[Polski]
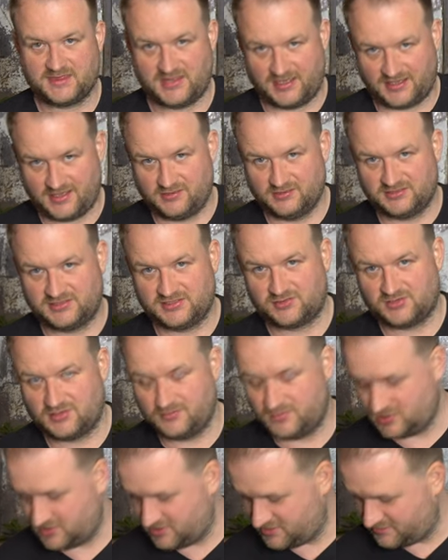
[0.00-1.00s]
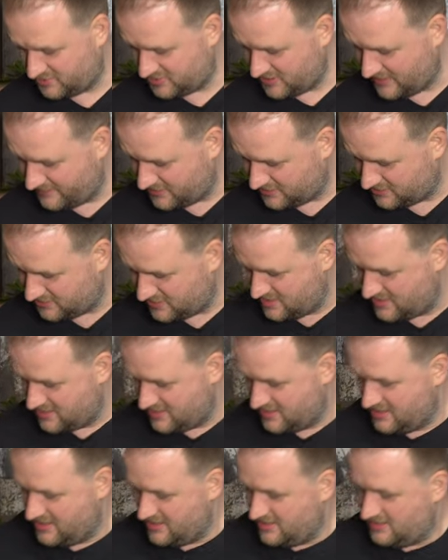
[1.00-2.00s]
Takiego testu się możecie spodziewać.
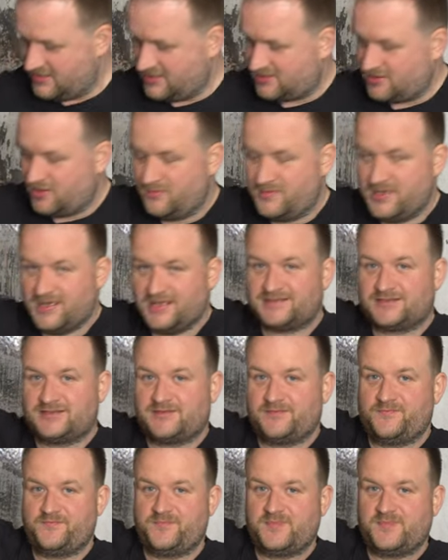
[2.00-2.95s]
Natomiast